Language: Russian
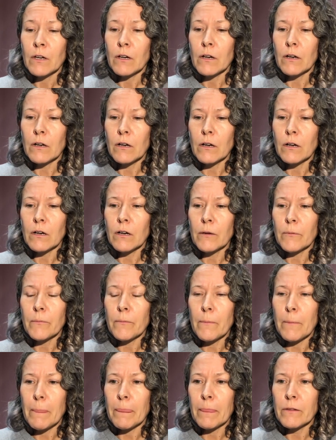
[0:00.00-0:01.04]

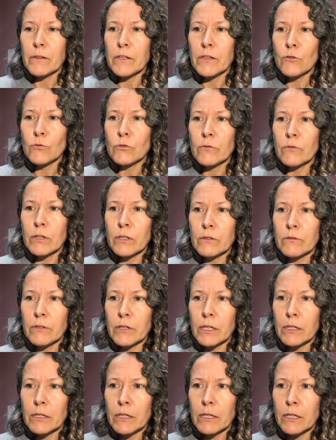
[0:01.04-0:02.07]
эм,
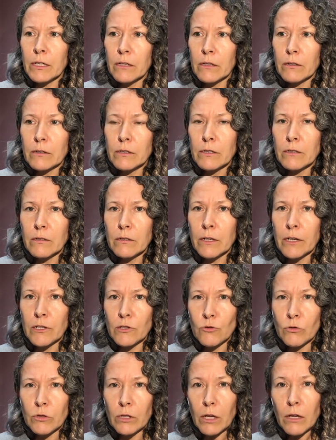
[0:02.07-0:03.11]
неудовлетворены
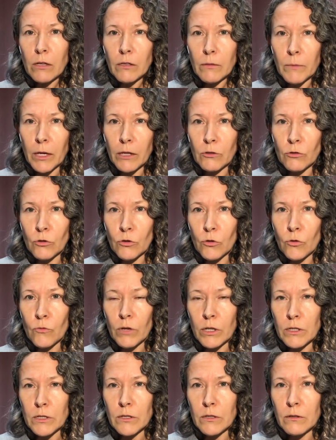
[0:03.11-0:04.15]
результатом, который у
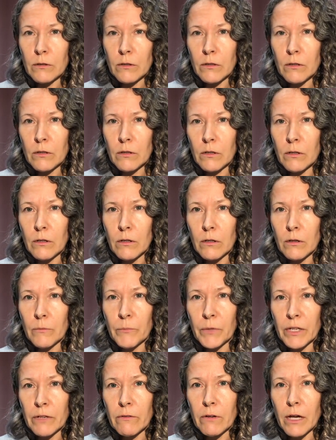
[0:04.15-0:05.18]
вас э,
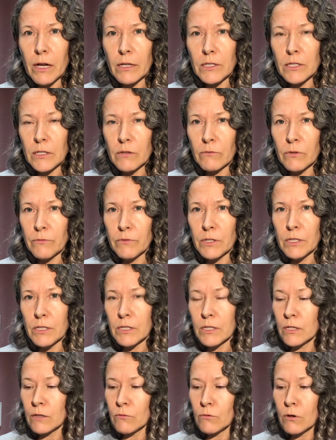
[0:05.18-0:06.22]
появляется, и вы
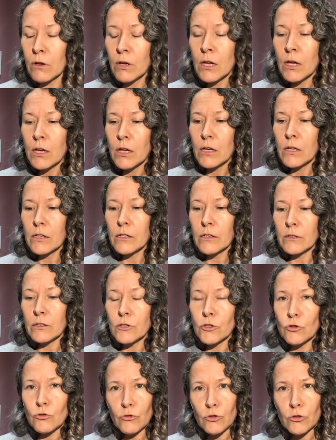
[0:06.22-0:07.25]
видите его, и это не
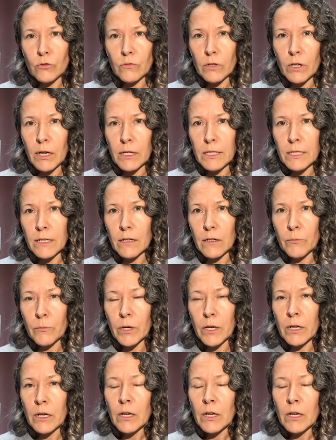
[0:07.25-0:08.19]
то, что вы хотели бы.